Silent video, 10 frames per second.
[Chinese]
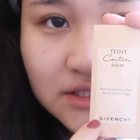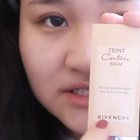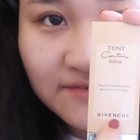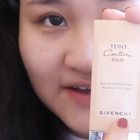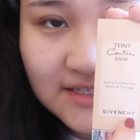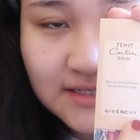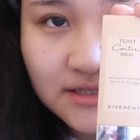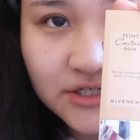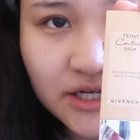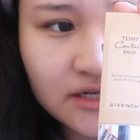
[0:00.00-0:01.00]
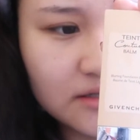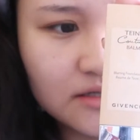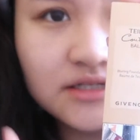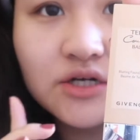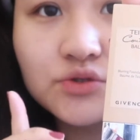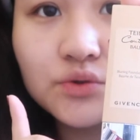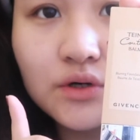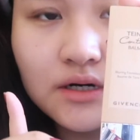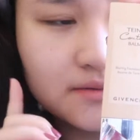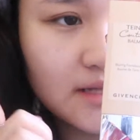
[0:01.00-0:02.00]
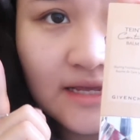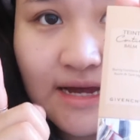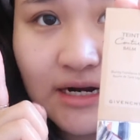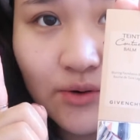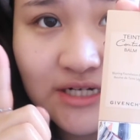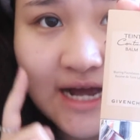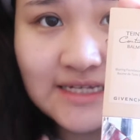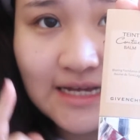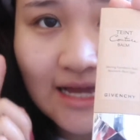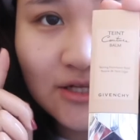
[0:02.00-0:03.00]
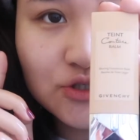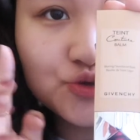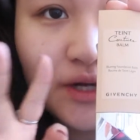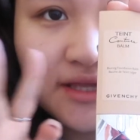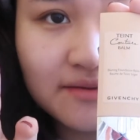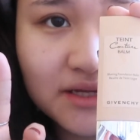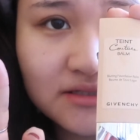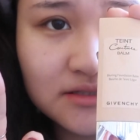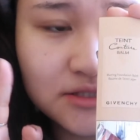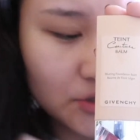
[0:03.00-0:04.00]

纪梵希的这个叫做，等一下让我查一下它的专业名词